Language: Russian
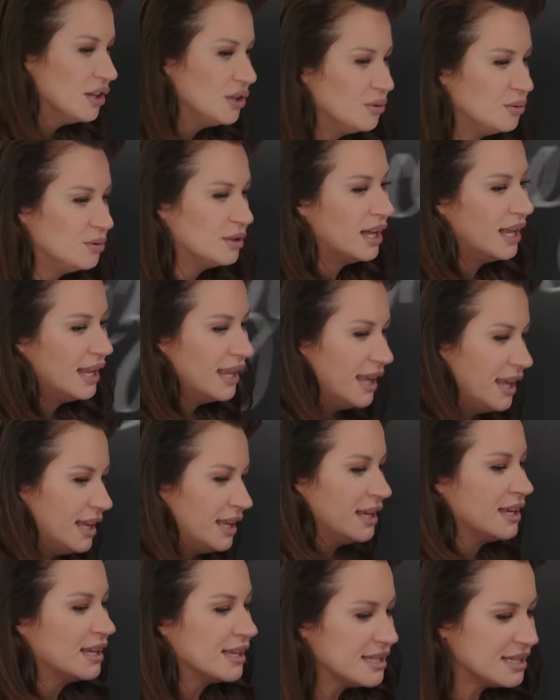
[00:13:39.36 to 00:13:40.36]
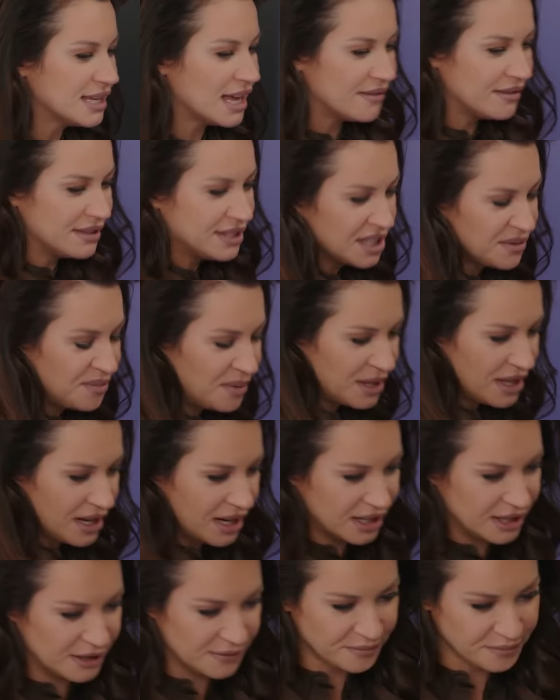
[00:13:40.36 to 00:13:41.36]
Юная леди, красавица,
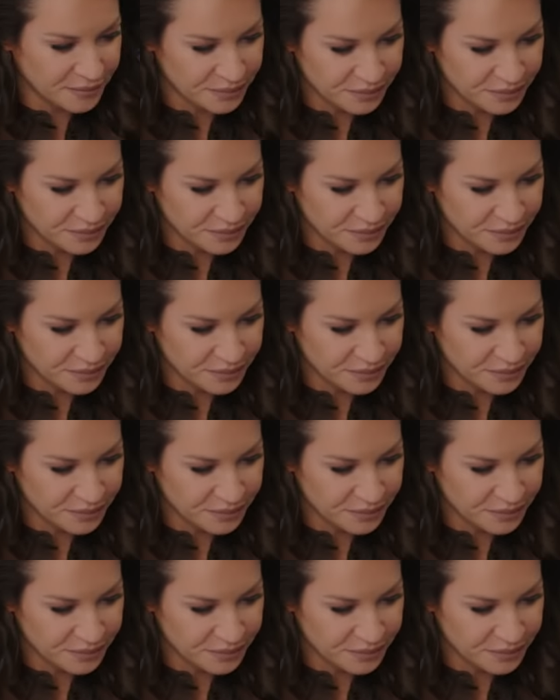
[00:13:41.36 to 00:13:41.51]
поехали.